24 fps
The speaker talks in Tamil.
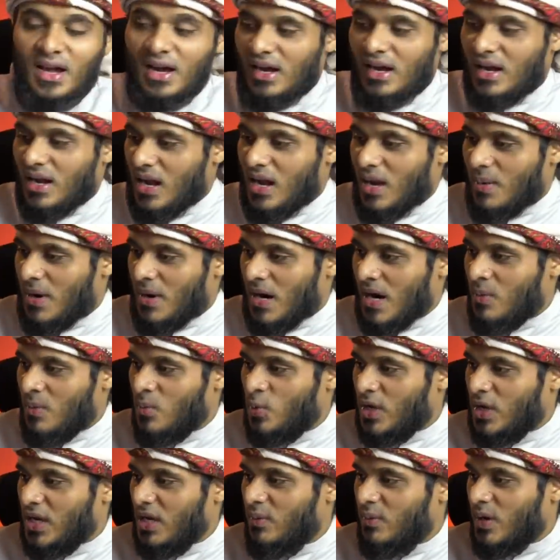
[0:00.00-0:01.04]
ஹராமான
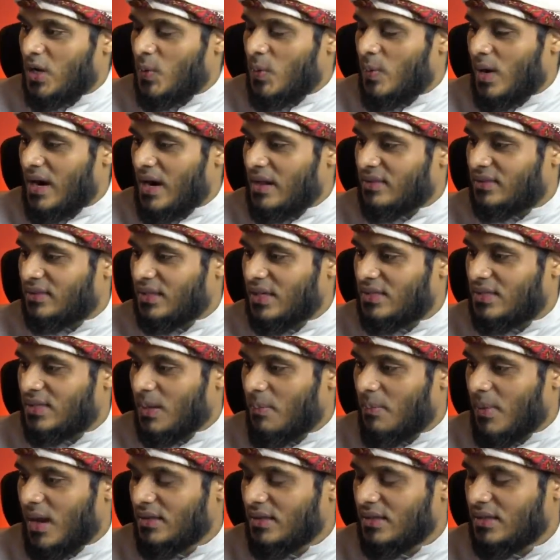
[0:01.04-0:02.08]
முறையில் வருமானத்தை
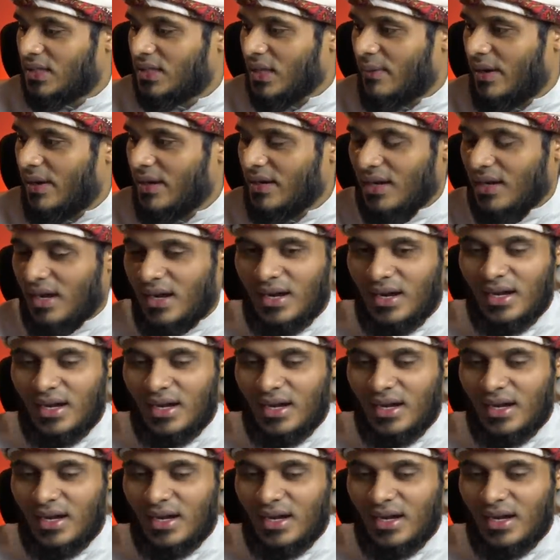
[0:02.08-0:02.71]
சம்பாதித்தவன்